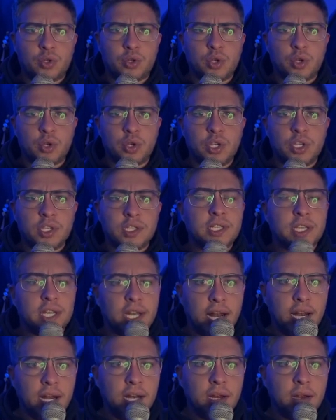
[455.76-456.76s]

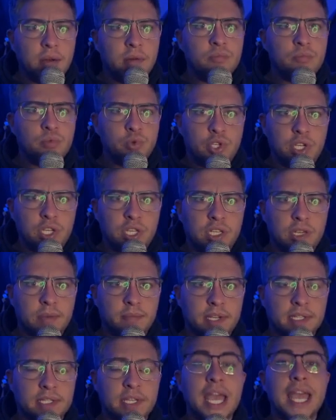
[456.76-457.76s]
serán
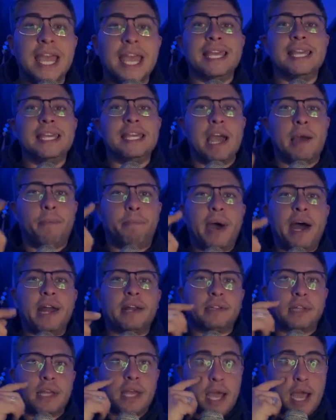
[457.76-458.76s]
muchísimas. Y
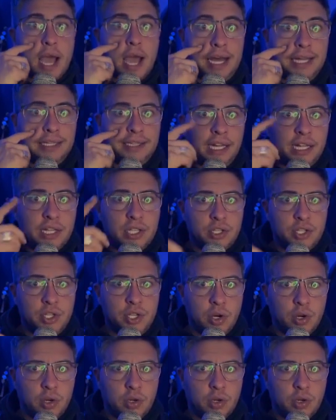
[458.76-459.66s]
aparte, atención,